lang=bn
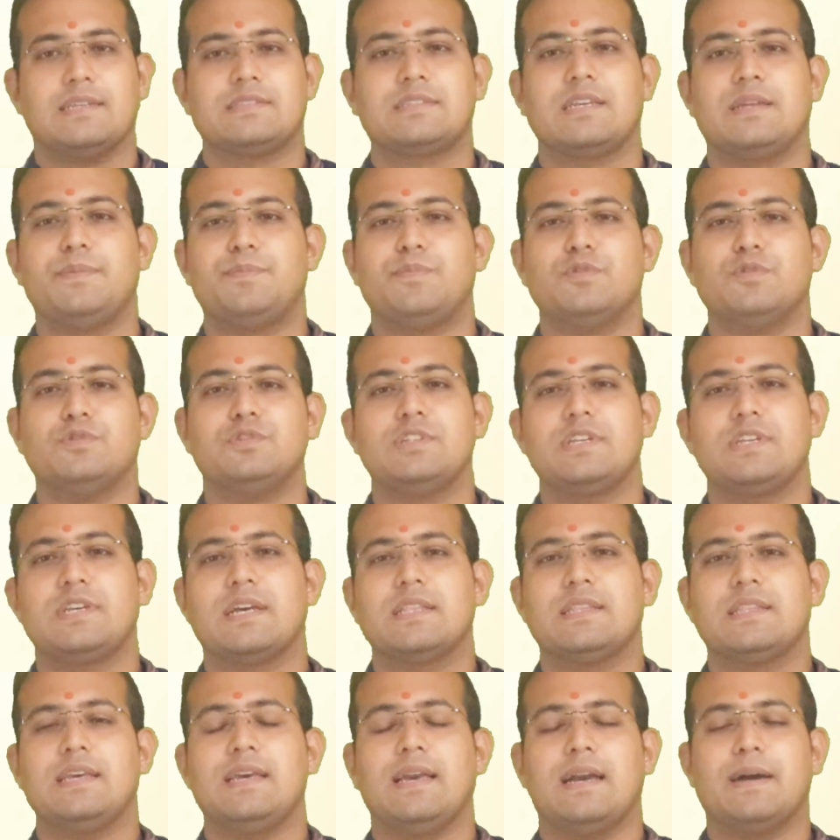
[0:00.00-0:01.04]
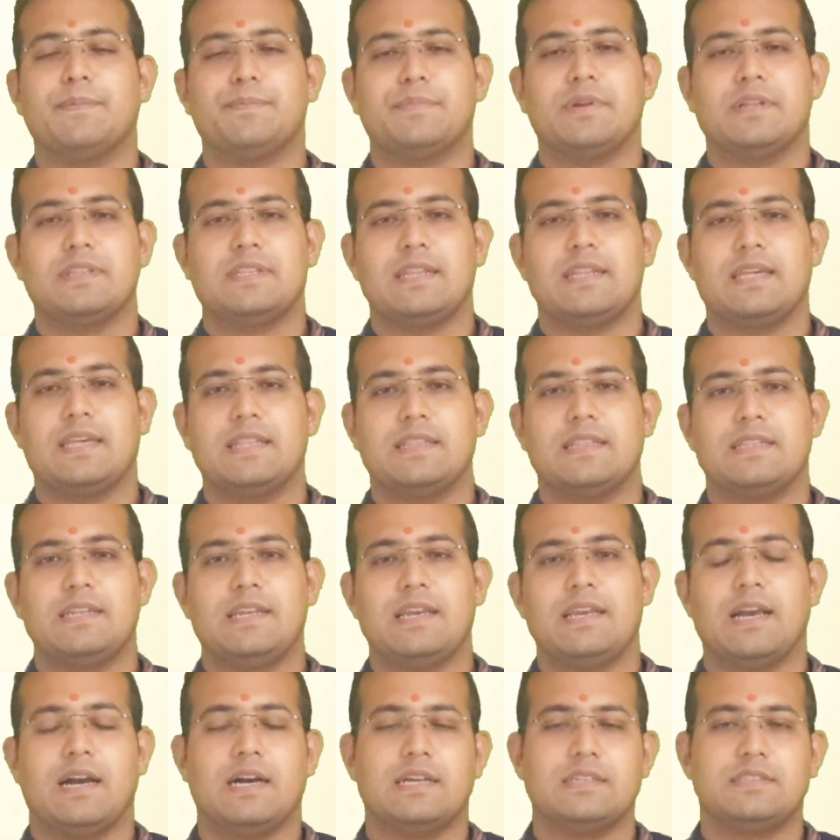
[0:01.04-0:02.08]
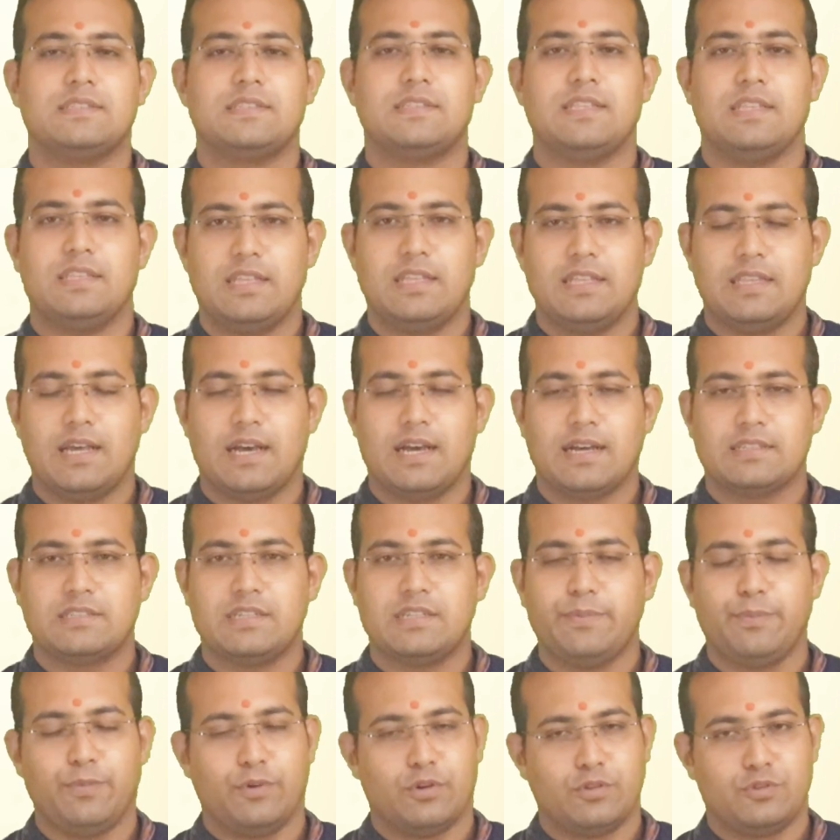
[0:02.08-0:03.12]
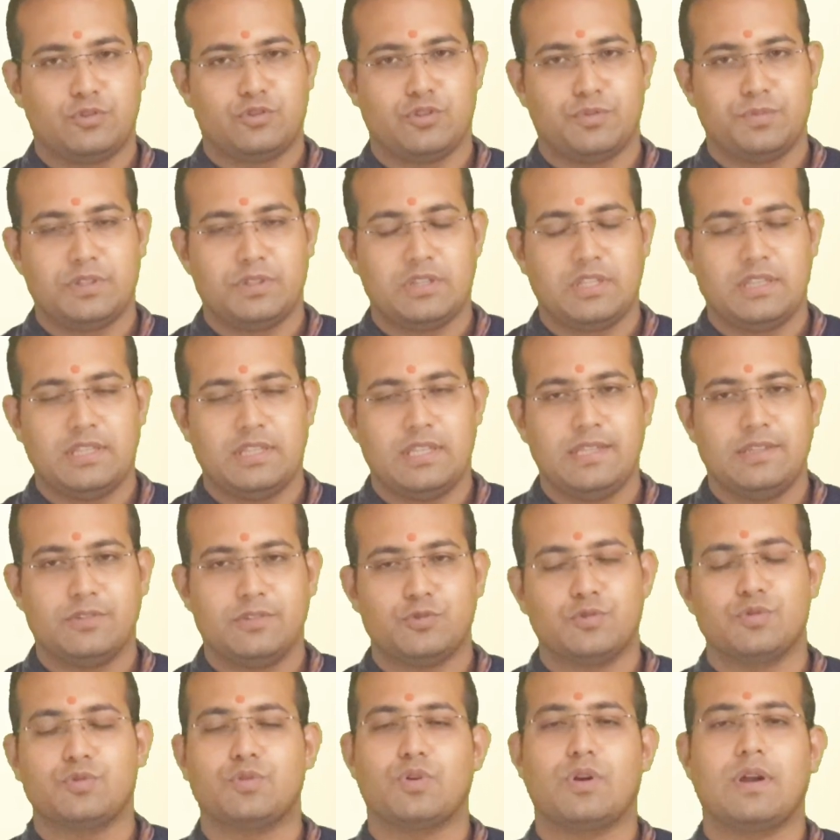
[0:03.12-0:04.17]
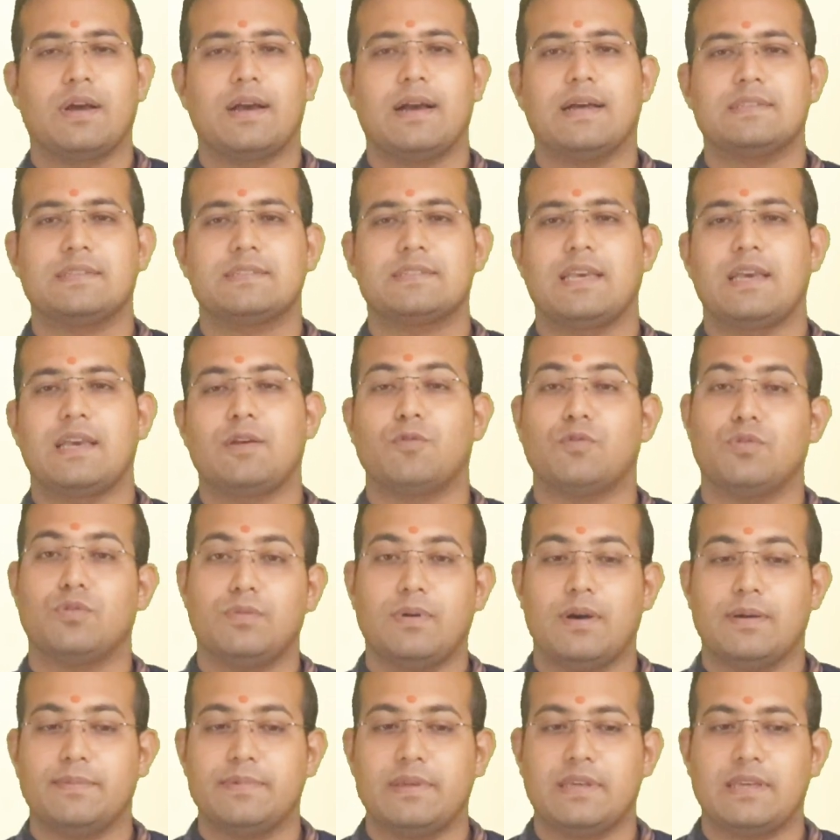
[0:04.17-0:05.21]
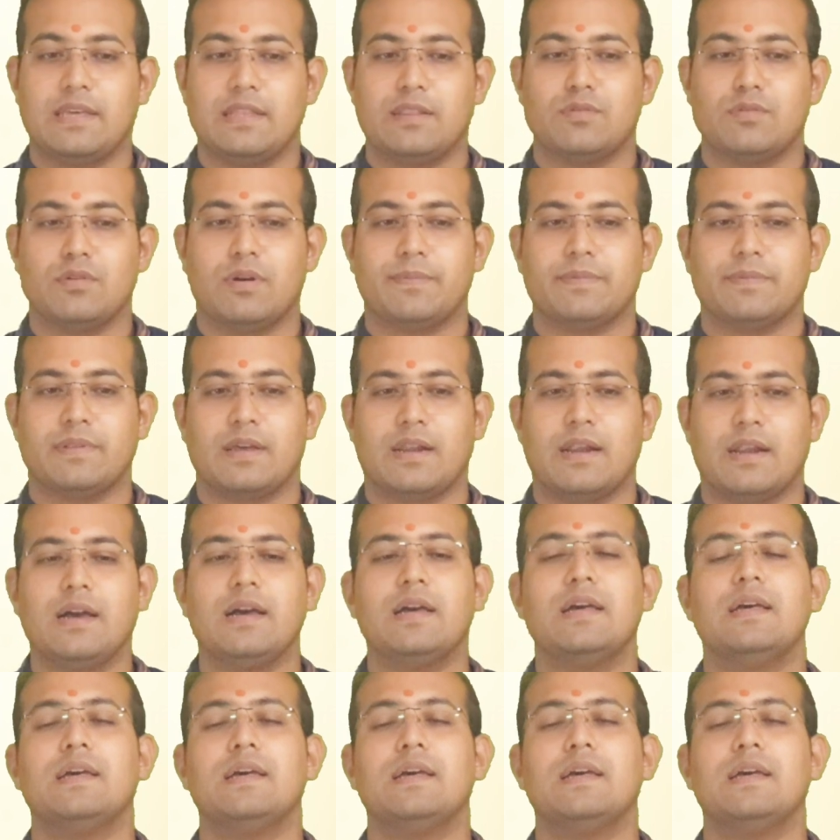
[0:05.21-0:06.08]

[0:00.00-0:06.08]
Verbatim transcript: আজকের পঞ্জিকাতে আপনাদের ক্ষেত্রে আজ তিথি থাকছে পঞ্চমী তিথি সুতরাং আজকে কোনোভাবেই কিন্তু আপনারা